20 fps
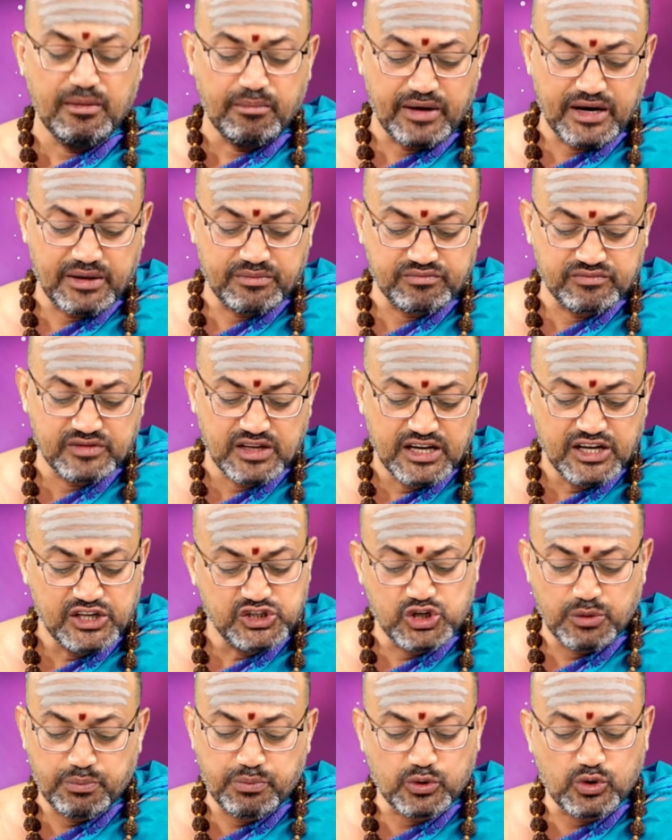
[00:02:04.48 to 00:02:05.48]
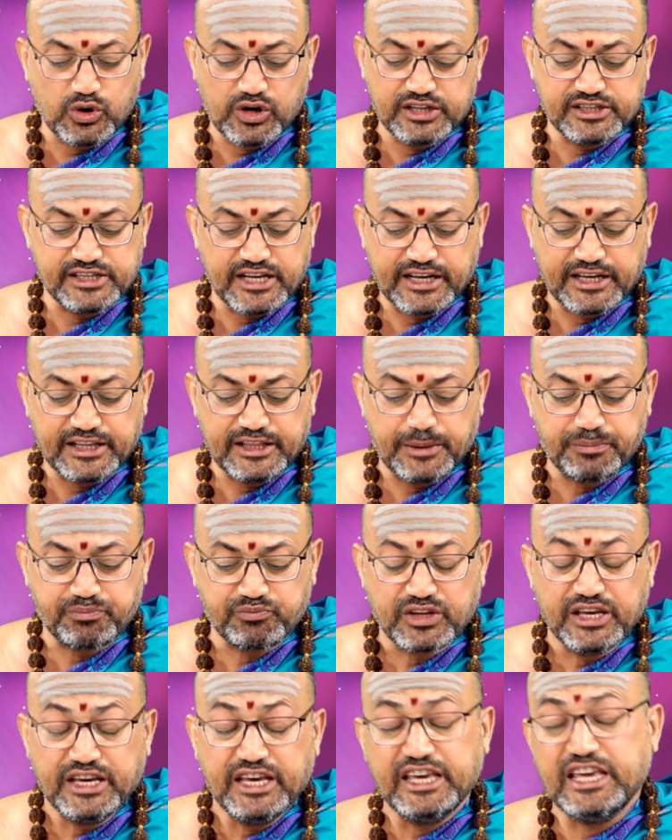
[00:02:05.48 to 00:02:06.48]
మనం చెప్పుకోవడం జరిగింది
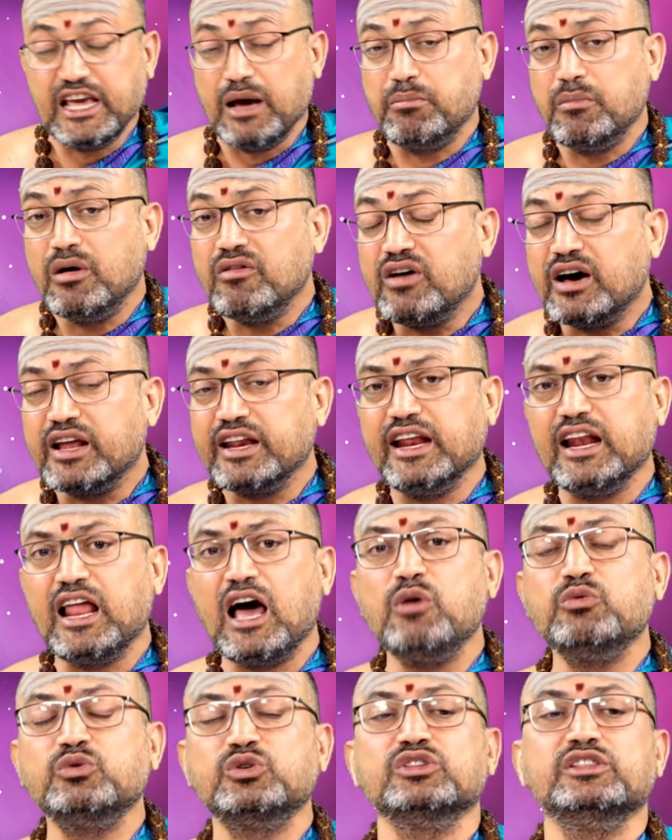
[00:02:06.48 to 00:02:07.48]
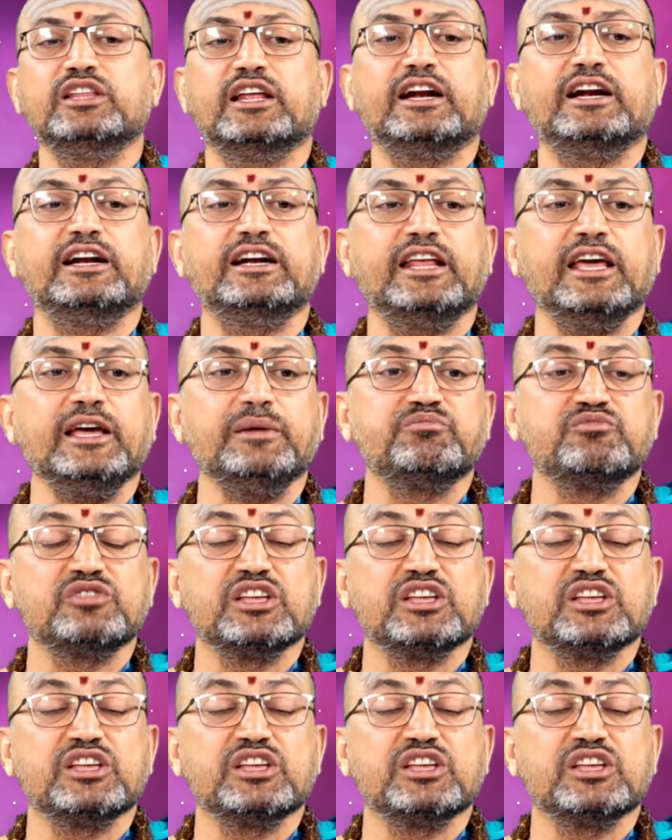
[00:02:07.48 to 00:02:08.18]
ఈ అమ్మవారు ఎలా ఉంటుందనంటే